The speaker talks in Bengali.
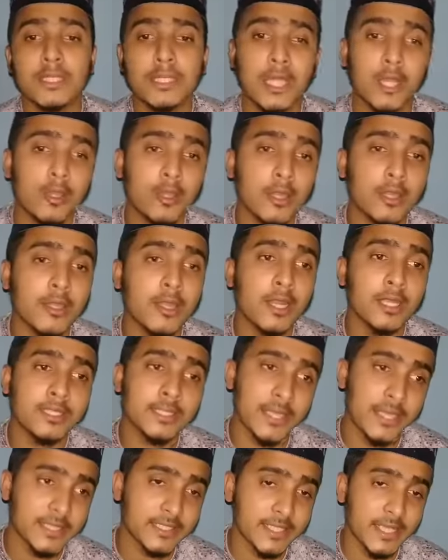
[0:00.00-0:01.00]
ধারণা করা
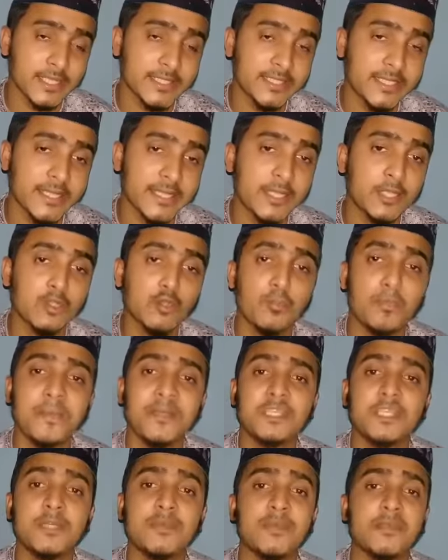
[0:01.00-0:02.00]
জায়জ আছে কিন্তু
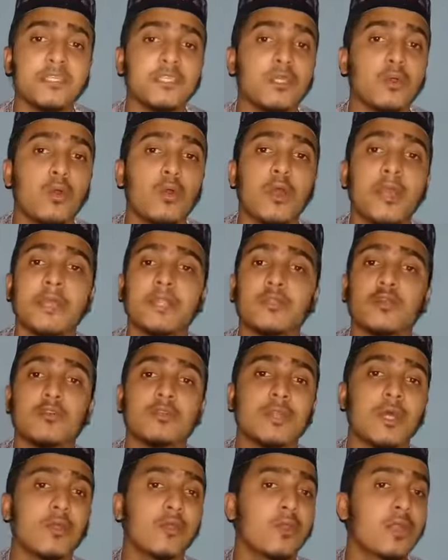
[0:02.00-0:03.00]
বেশি বেশি অহেতুক
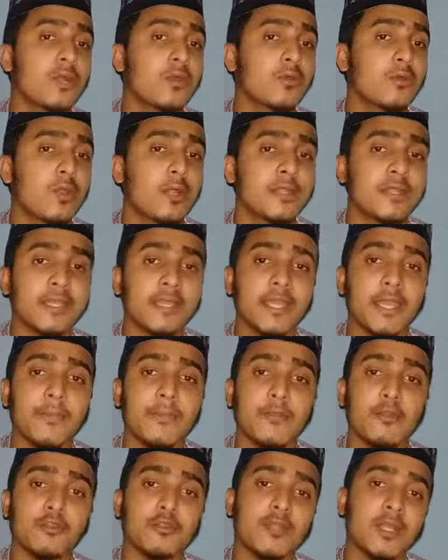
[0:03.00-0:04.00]
ধারণা করা থেকে
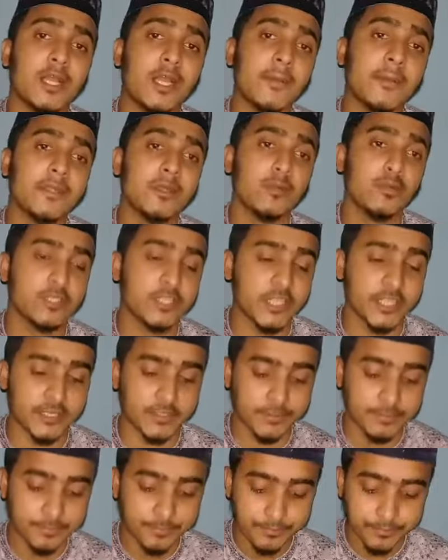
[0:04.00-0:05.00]
বিরত থাকা আমাদের উচিত
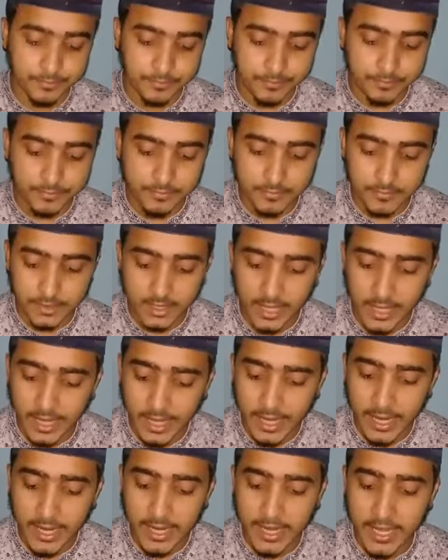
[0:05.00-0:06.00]

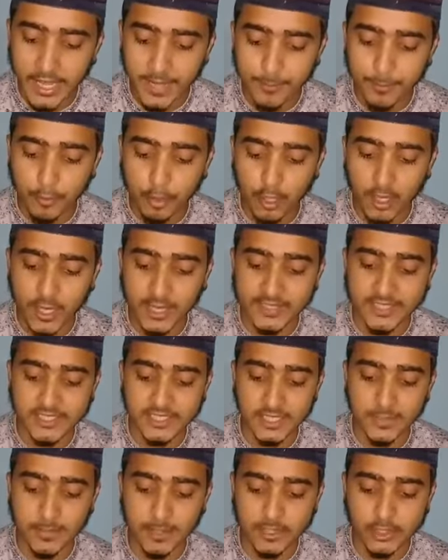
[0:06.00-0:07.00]
এরপর
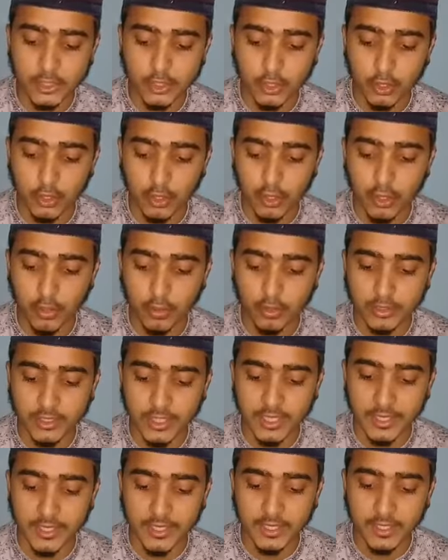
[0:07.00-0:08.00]
হাদিসের বাক্য
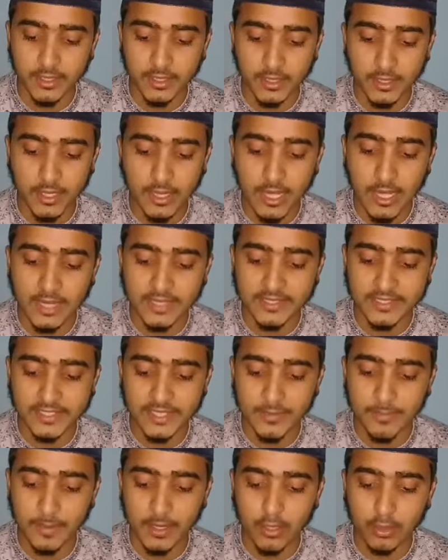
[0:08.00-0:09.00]
অনুযায়ী
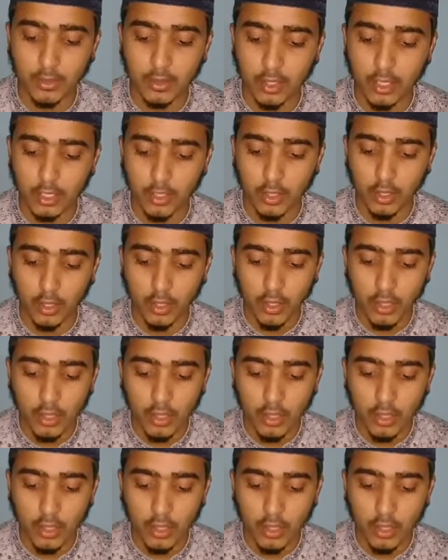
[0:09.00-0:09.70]
হাদিসের বাক্য হলো